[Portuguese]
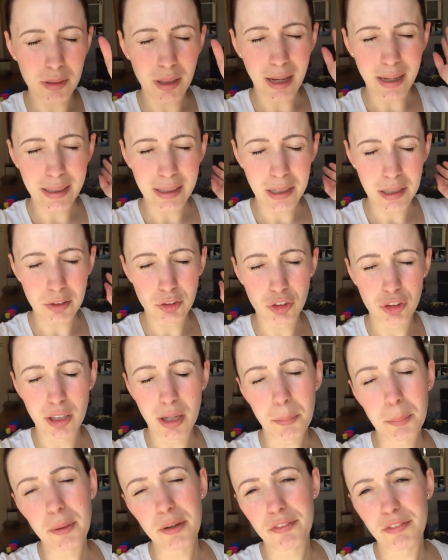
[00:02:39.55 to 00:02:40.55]
a creche
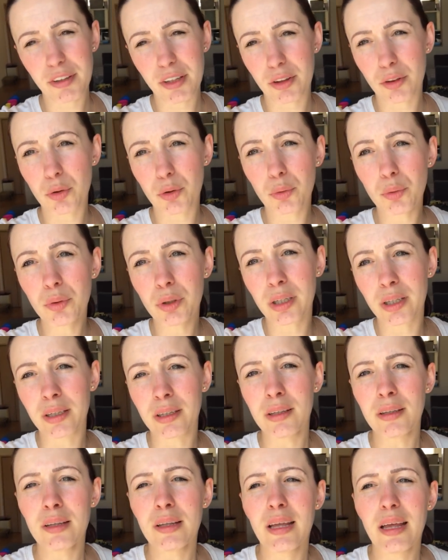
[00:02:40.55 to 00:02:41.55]
da
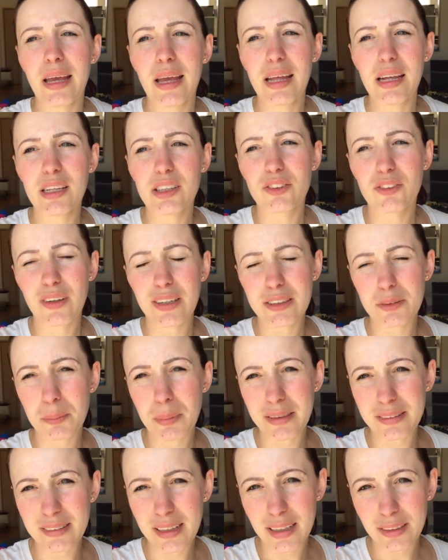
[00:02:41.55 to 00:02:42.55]
prefeitura eles fazem
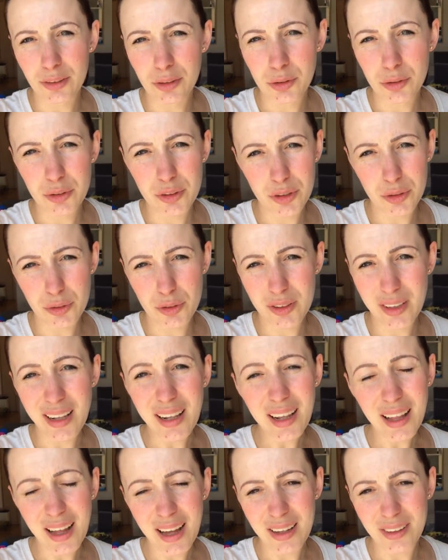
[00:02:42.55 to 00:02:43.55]
baseado no seu
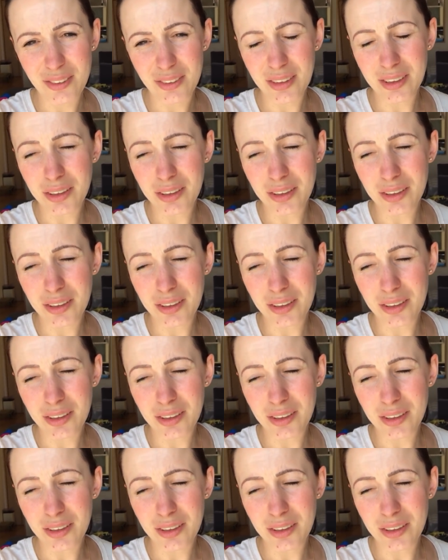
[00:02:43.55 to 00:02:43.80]
salário.